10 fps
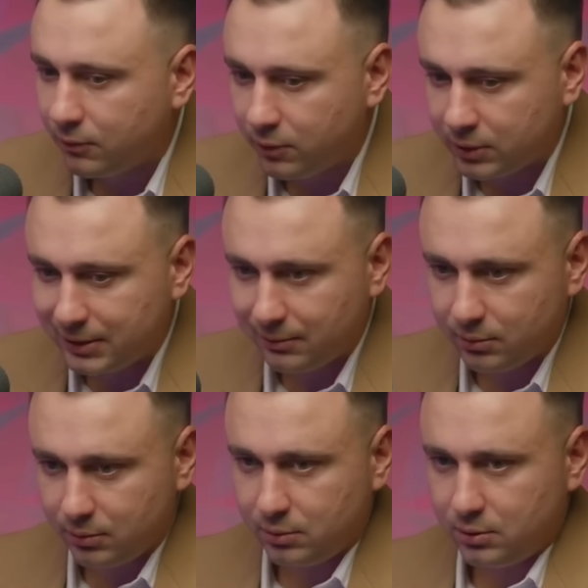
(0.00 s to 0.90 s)
Вот
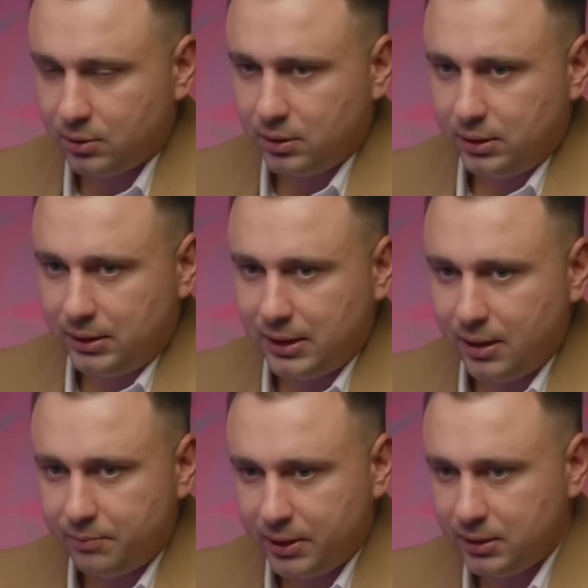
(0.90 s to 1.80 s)
э,
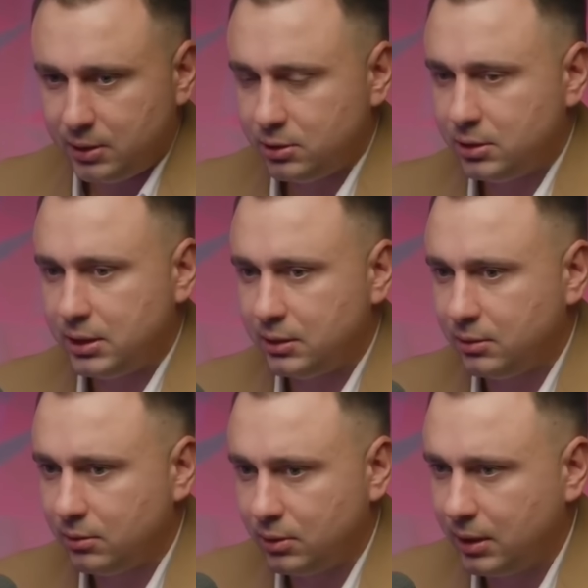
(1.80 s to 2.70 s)
я придерживаюсь
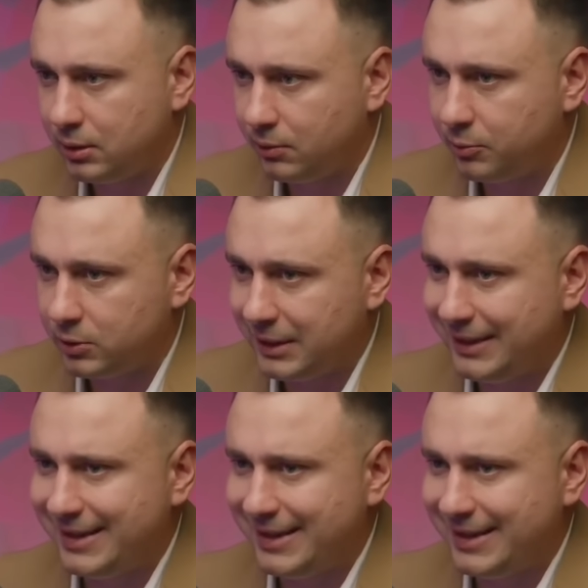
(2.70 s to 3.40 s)
этого, этого пути.